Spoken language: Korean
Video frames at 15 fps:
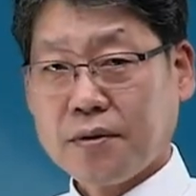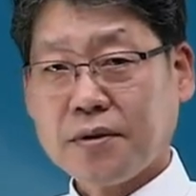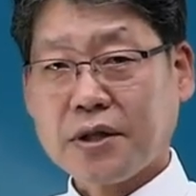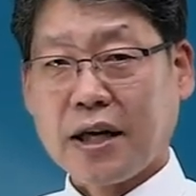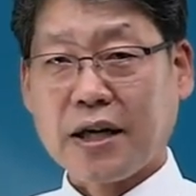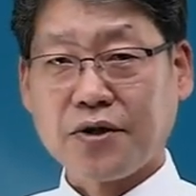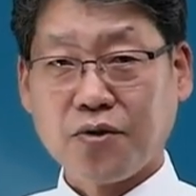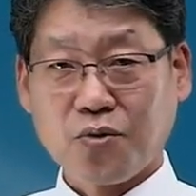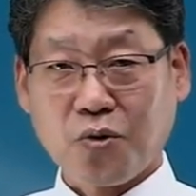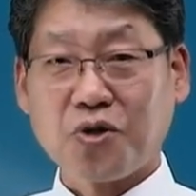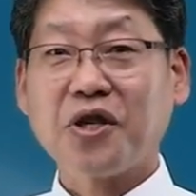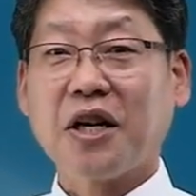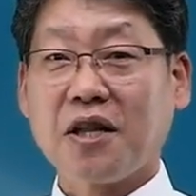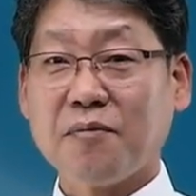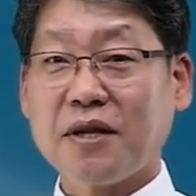잠깐 또
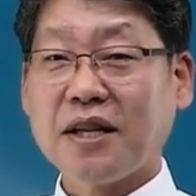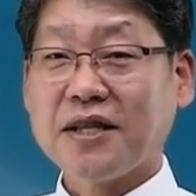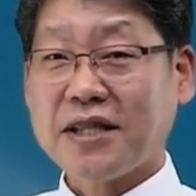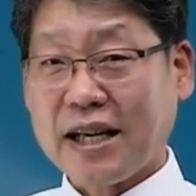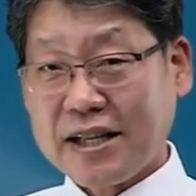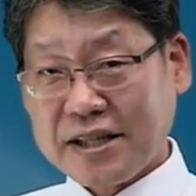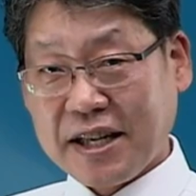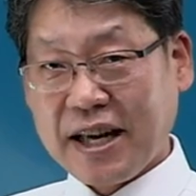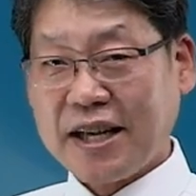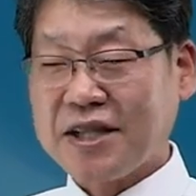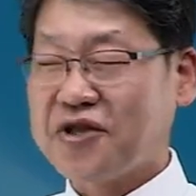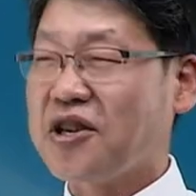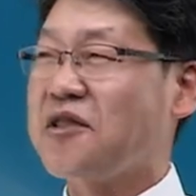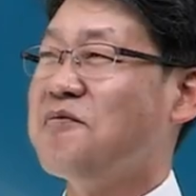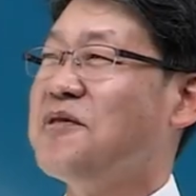치겠습니다. 짧게
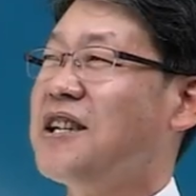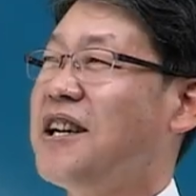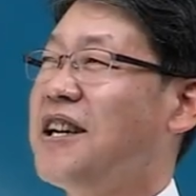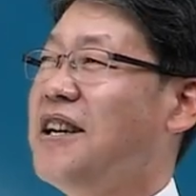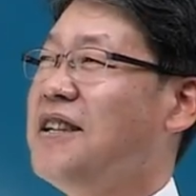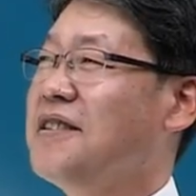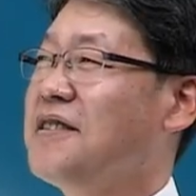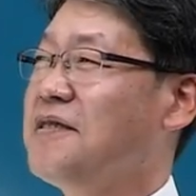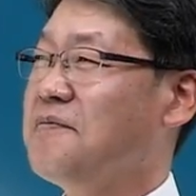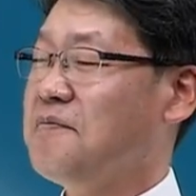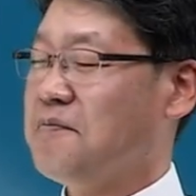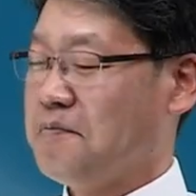쉬겠습니다.